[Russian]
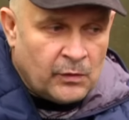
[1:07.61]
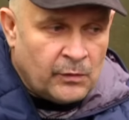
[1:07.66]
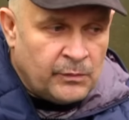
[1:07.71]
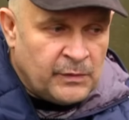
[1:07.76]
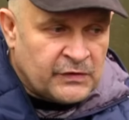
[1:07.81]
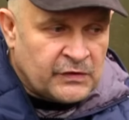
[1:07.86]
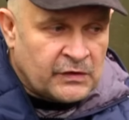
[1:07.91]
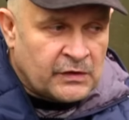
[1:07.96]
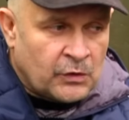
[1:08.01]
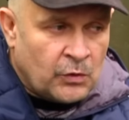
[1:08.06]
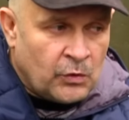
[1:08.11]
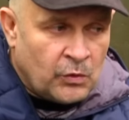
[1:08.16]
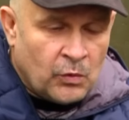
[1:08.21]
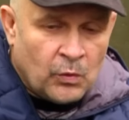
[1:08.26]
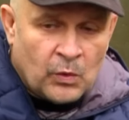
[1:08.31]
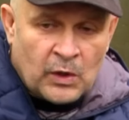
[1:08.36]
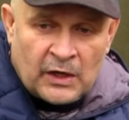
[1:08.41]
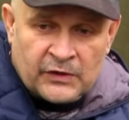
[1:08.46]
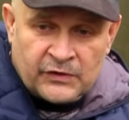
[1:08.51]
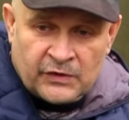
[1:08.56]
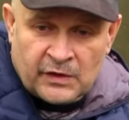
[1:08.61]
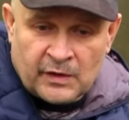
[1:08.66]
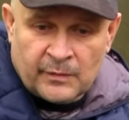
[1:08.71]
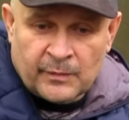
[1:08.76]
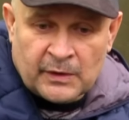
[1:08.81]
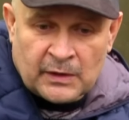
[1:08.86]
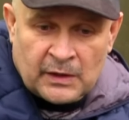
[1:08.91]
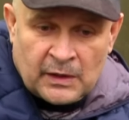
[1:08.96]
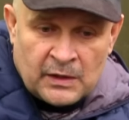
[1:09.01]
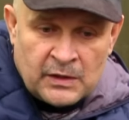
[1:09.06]
Место такое указано
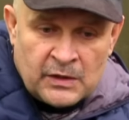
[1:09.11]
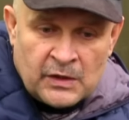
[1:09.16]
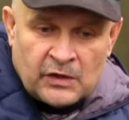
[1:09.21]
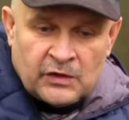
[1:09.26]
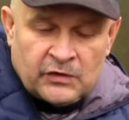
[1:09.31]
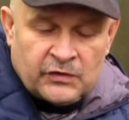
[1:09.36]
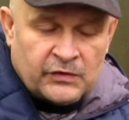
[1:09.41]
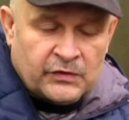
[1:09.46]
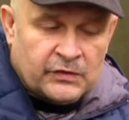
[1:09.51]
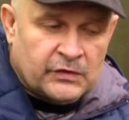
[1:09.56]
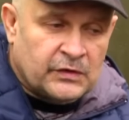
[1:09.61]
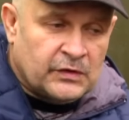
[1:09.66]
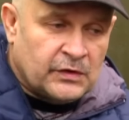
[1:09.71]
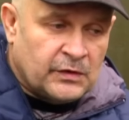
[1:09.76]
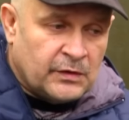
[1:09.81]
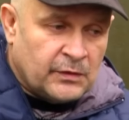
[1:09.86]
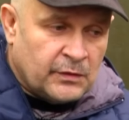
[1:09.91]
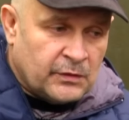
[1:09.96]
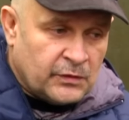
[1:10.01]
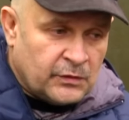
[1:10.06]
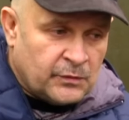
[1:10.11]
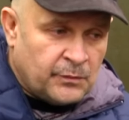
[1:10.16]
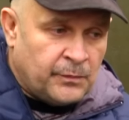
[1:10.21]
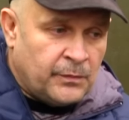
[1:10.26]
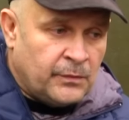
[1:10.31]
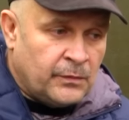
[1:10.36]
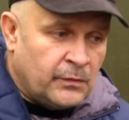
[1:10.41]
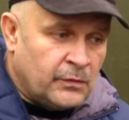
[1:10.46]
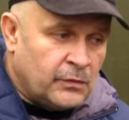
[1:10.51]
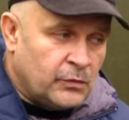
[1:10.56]
было с э,
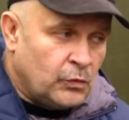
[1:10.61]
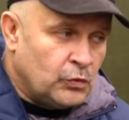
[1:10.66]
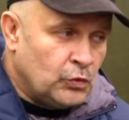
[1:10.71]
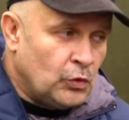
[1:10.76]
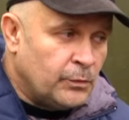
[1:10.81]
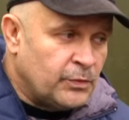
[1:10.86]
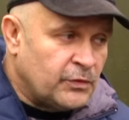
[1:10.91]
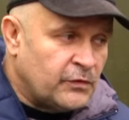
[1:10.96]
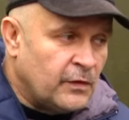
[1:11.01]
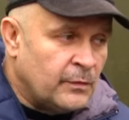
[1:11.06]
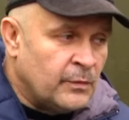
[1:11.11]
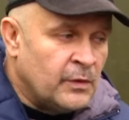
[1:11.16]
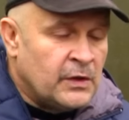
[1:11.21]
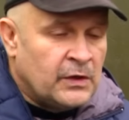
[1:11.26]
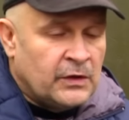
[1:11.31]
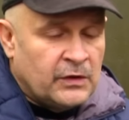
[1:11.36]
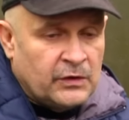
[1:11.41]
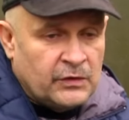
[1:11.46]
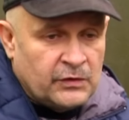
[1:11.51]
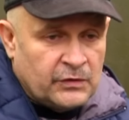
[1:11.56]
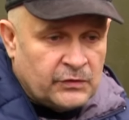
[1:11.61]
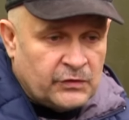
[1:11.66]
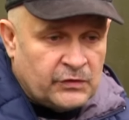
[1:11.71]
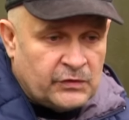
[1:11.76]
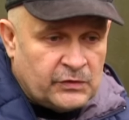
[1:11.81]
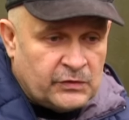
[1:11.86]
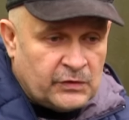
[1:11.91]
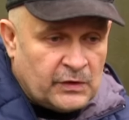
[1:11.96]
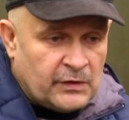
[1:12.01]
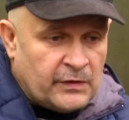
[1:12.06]
удобством, э,
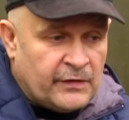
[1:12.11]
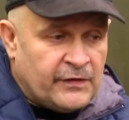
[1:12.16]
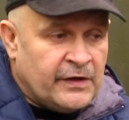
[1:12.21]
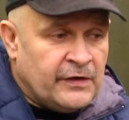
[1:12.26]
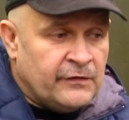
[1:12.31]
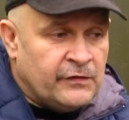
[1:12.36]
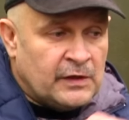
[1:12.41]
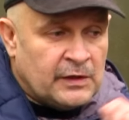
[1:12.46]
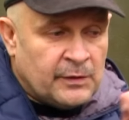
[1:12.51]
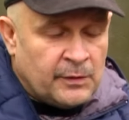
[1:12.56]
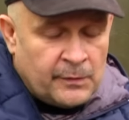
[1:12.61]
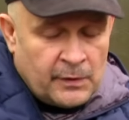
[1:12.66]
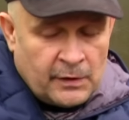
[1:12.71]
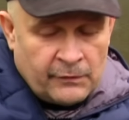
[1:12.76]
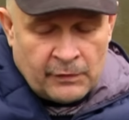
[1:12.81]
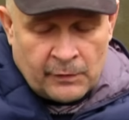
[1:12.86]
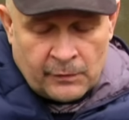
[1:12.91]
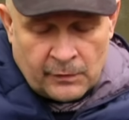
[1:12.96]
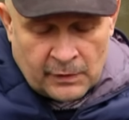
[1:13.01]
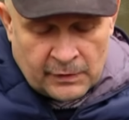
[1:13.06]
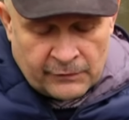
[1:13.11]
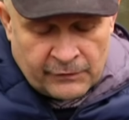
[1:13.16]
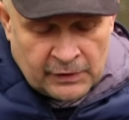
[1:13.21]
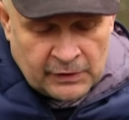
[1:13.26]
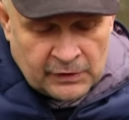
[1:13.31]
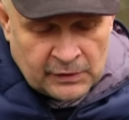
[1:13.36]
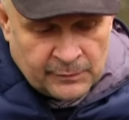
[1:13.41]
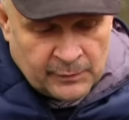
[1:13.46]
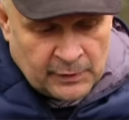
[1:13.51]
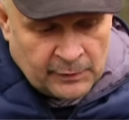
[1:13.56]
с аварийным,
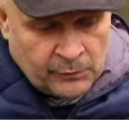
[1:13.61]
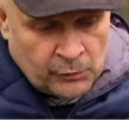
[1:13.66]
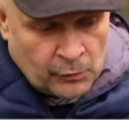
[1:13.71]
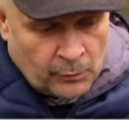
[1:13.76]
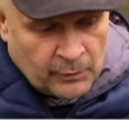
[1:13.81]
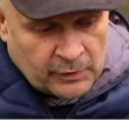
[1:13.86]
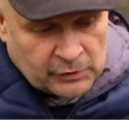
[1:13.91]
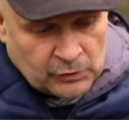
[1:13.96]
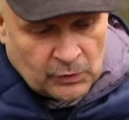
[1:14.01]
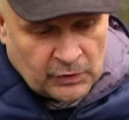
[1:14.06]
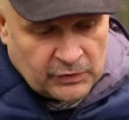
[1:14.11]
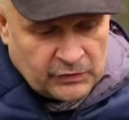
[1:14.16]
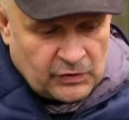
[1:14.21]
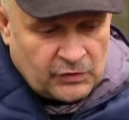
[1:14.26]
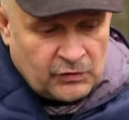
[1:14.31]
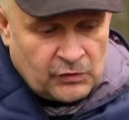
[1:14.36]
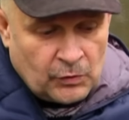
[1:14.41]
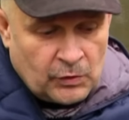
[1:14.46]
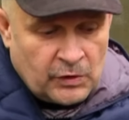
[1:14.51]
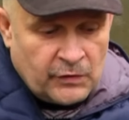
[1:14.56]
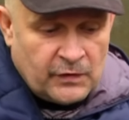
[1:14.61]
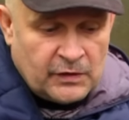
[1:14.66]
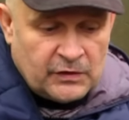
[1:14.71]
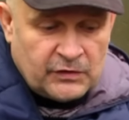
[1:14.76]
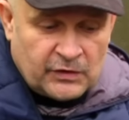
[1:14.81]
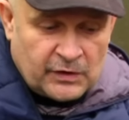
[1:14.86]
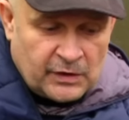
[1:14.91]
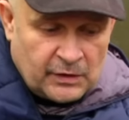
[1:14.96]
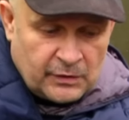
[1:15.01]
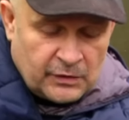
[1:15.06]
аварийным ремнем, который
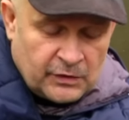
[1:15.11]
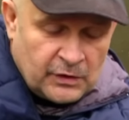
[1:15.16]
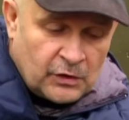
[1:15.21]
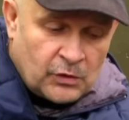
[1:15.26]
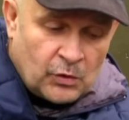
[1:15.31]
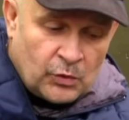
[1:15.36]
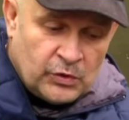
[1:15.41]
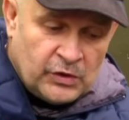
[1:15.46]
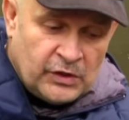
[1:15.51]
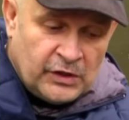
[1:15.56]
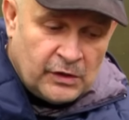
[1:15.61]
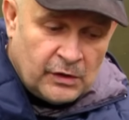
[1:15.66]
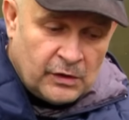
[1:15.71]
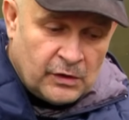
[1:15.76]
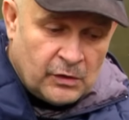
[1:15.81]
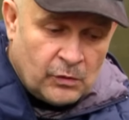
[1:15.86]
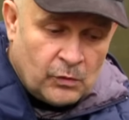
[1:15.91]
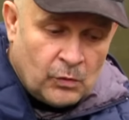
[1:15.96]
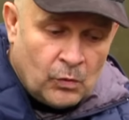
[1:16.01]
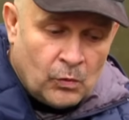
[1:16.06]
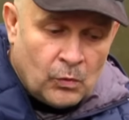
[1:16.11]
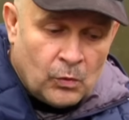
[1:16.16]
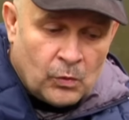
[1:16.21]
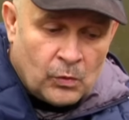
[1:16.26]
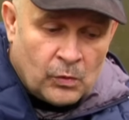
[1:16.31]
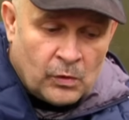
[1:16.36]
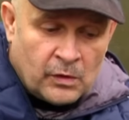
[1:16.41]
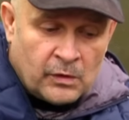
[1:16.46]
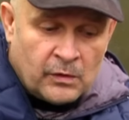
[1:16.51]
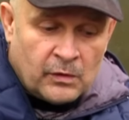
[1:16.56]
застегивается на груди
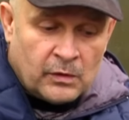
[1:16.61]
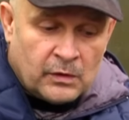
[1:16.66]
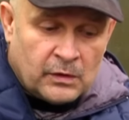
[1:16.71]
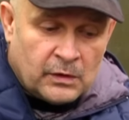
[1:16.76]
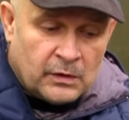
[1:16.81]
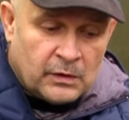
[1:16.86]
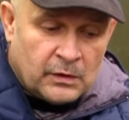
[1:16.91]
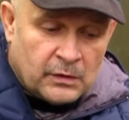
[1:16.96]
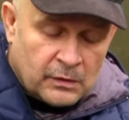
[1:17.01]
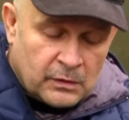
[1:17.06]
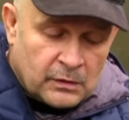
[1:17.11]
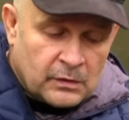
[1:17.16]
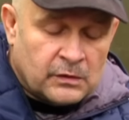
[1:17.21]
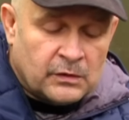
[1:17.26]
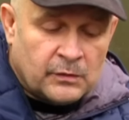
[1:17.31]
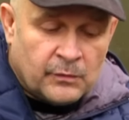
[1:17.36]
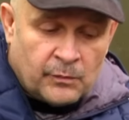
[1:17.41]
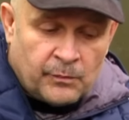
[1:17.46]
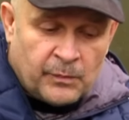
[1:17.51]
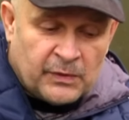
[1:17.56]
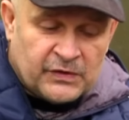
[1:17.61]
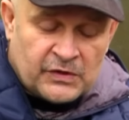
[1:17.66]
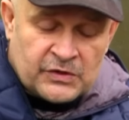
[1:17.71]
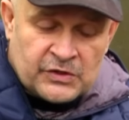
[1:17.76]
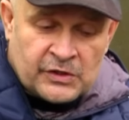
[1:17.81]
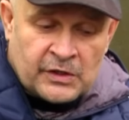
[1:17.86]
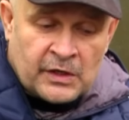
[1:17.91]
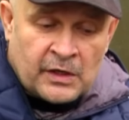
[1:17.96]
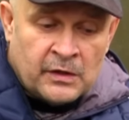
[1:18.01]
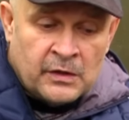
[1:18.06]
у
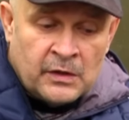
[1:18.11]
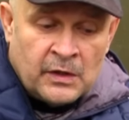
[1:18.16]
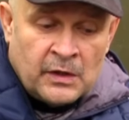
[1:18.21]
пассажира.